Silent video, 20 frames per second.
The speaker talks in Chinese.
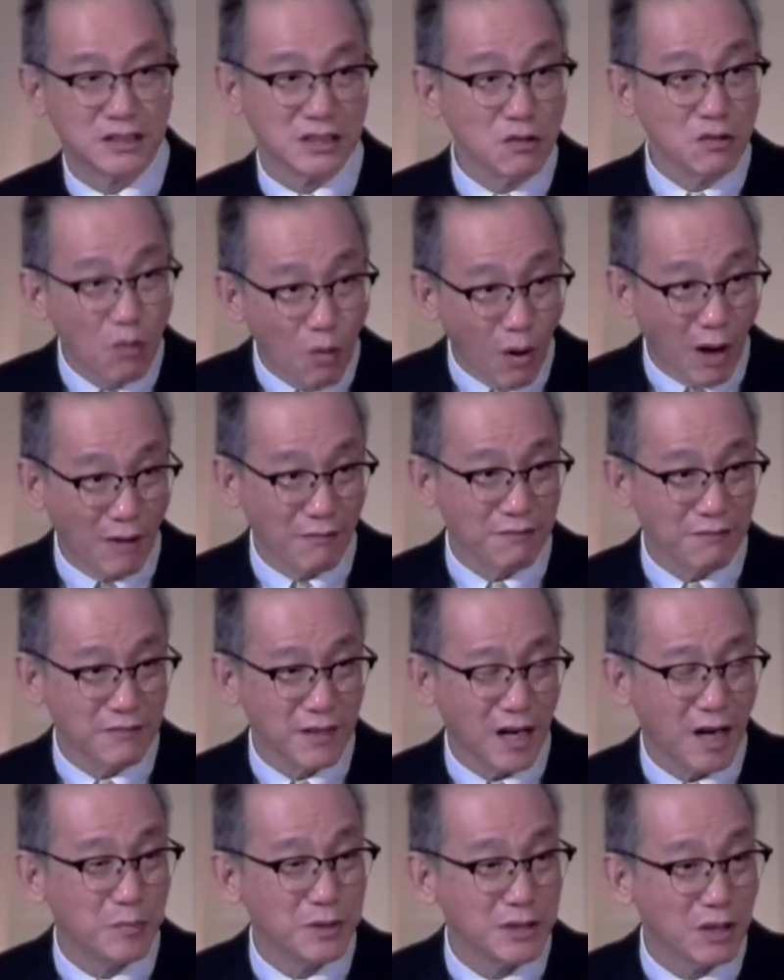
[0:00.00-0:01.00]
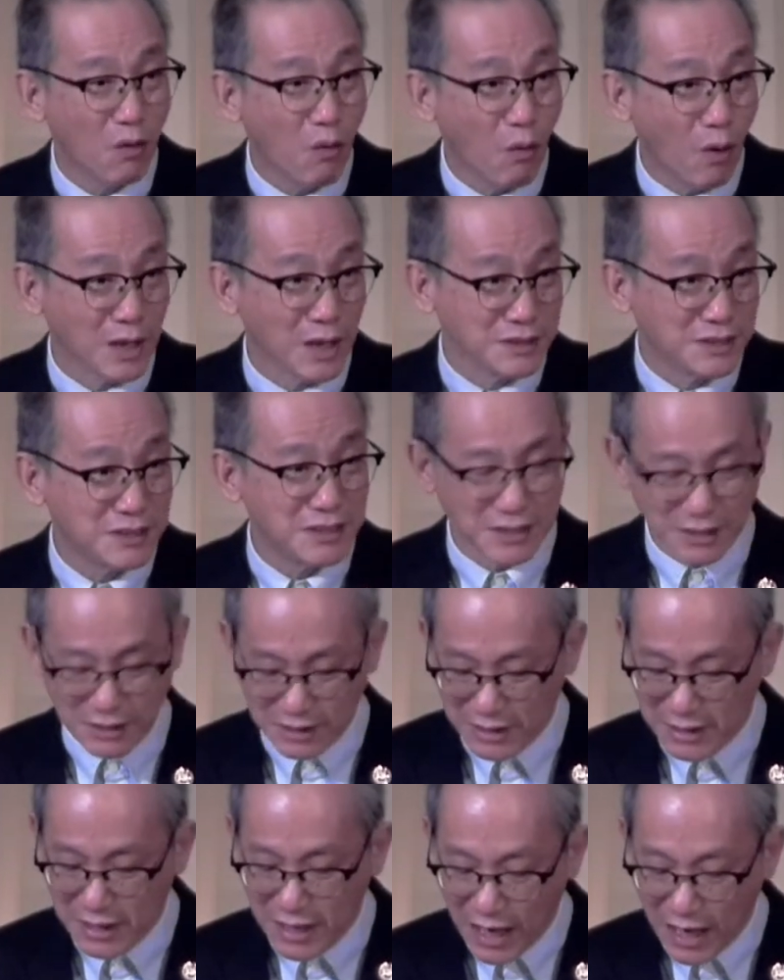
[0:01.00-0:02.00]
尽管他们的环
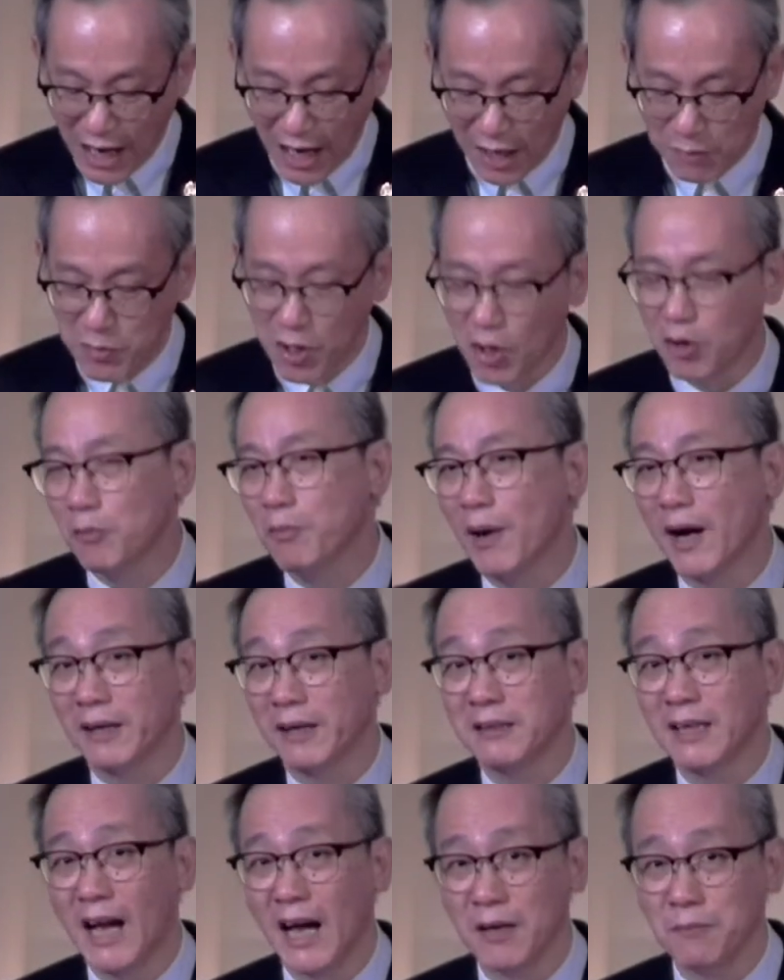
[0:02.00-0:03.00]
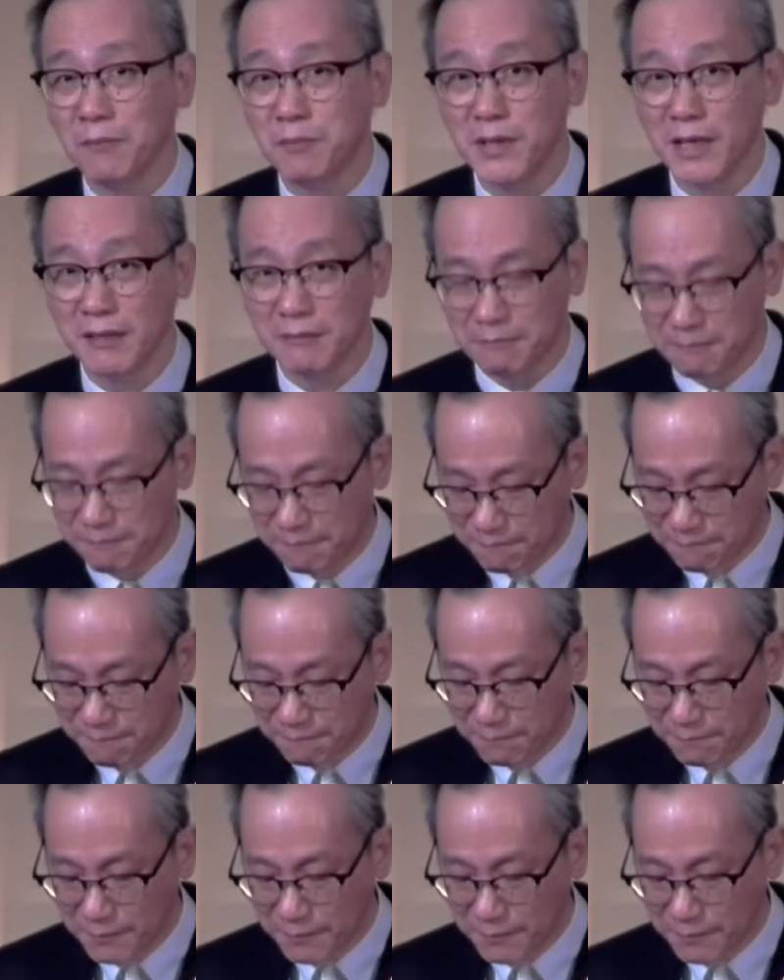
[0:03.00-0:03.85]
境还没有改改变。